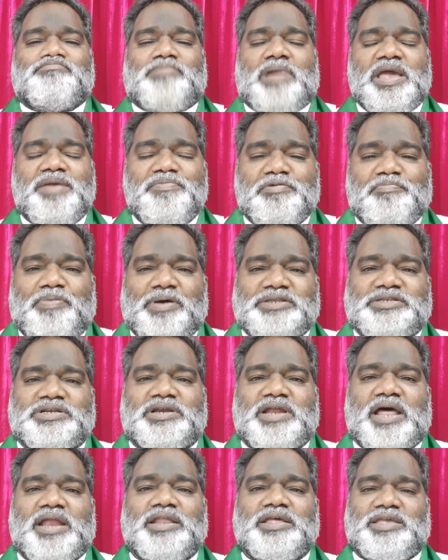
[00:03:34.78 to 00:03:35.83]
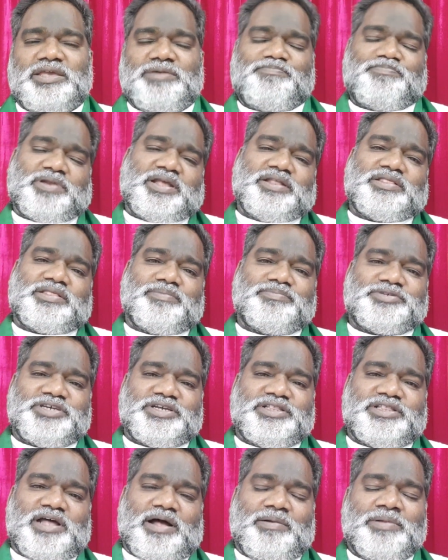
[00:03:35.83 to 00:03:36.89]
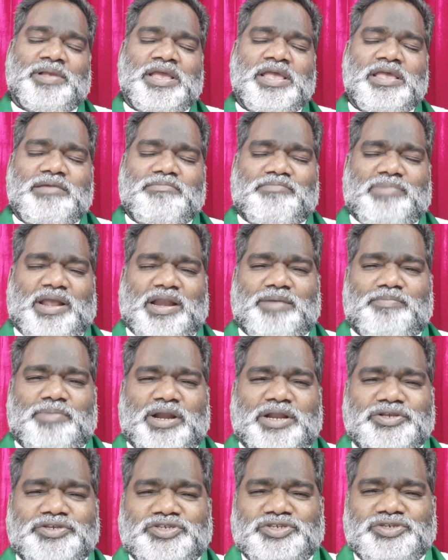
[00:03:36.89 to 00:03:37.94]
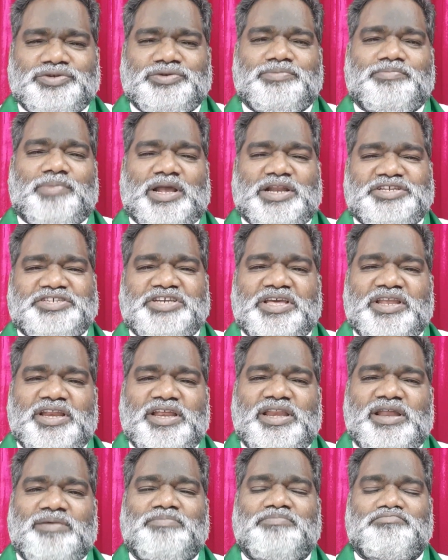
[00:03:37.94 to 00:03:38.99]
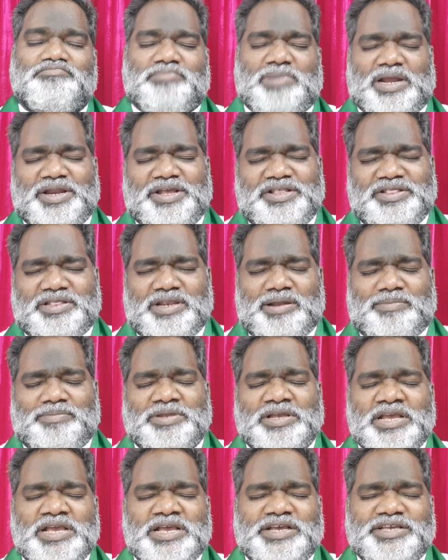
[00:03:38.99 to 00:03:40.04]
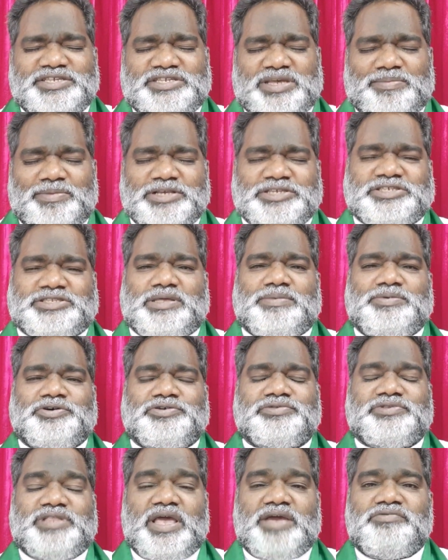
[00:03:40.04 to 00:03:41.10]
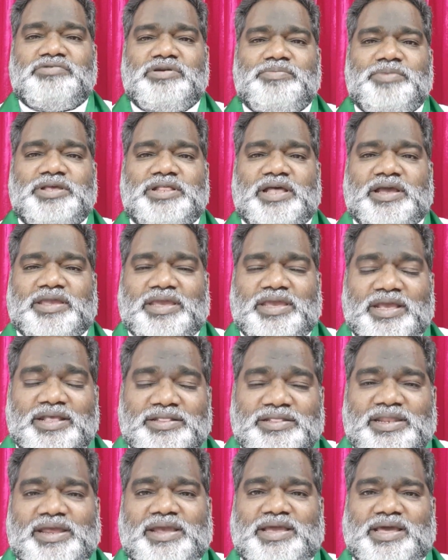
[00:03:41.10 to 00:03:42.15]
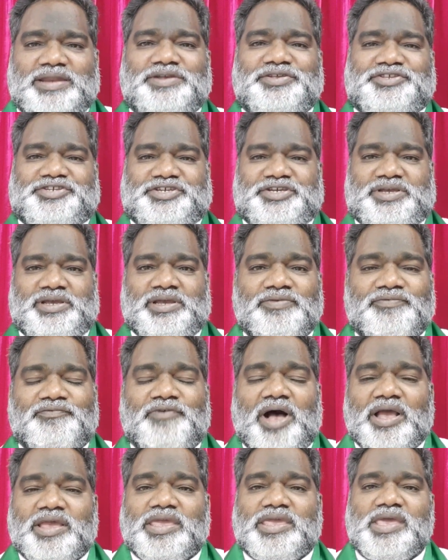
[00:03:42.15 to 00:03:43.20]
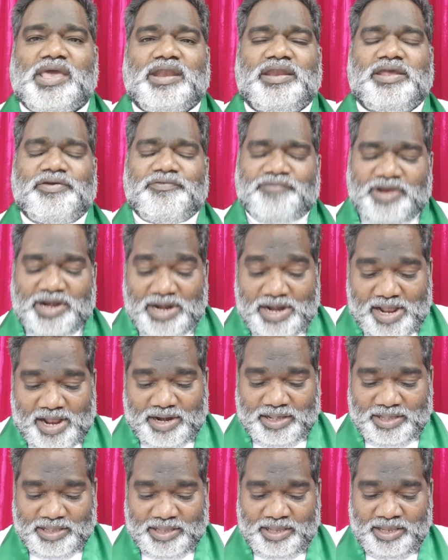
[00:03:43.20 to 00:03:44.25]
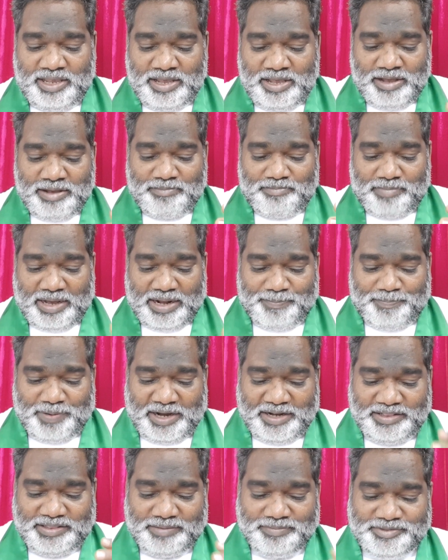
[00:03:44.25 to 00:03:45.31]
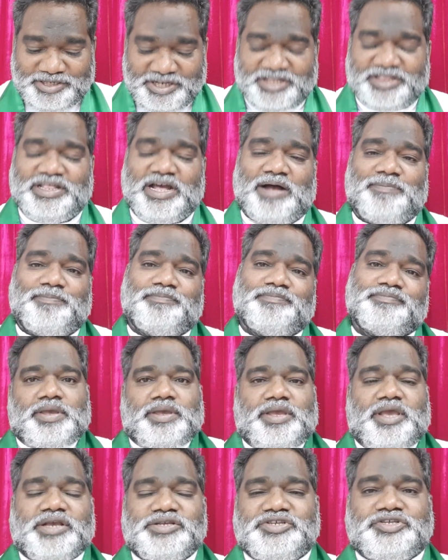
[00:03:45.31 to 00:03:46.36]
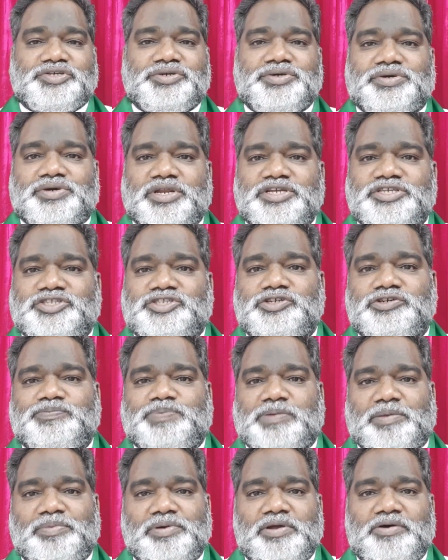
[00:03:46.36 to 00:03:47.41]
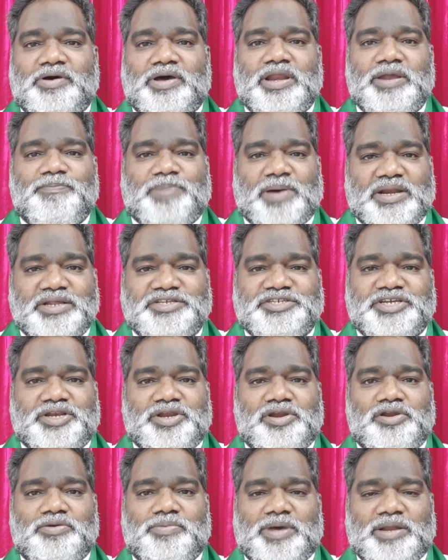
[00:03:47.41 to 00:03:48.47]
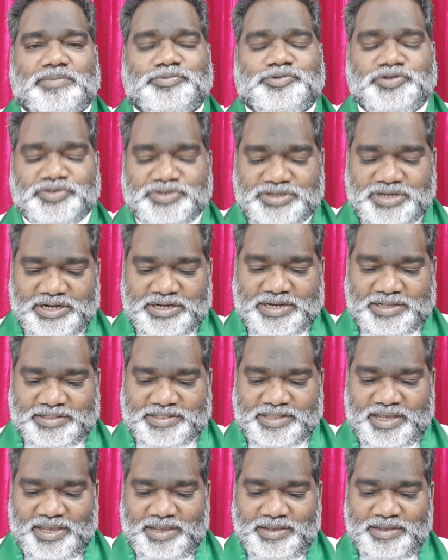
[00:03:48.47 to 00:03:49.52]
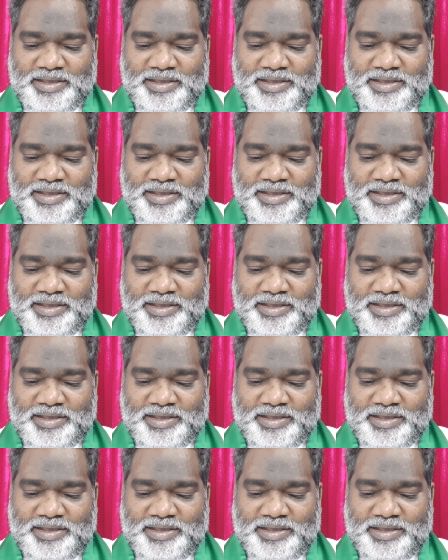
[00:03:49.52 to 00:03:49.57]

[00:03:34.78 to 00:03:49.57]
మహిమపరచడానికి ప్రయత్నం చేద్దాం మన మనస్సు మన శరీరం మన ఇంద్రియం సమస్తము దేవుని మీద కేంద్రీకరించి వాక్యాన్ని వినడానికి మనం ప్రయత్నం చేద్దాం యేసు క్రీస్తు ప్రభుల వారి పరిచర్యలు మనం చూసినట్టయితే